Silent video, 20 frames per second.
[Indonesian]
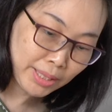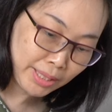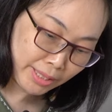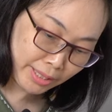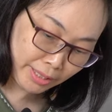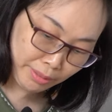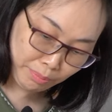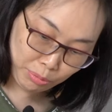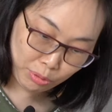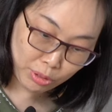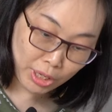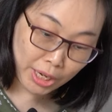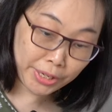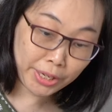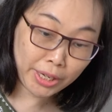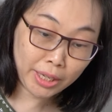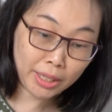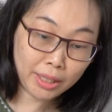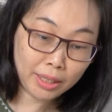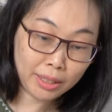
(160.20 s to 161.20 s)
sana nih
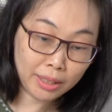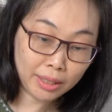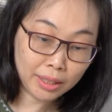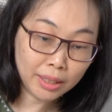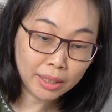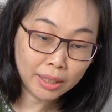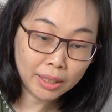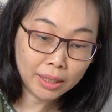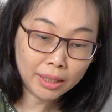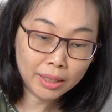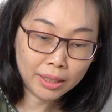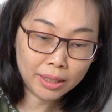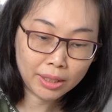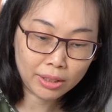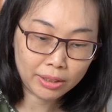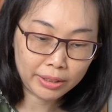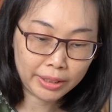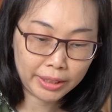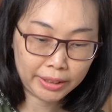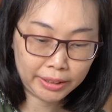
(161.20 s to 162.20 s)
bukanya.
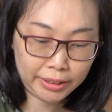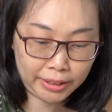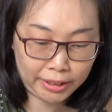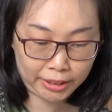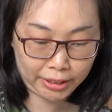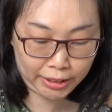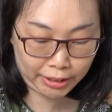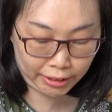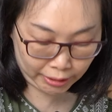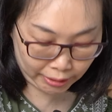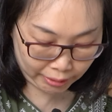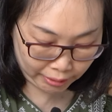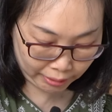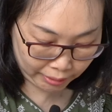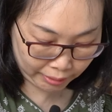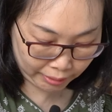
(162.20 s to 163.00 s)
Oh, dari sini.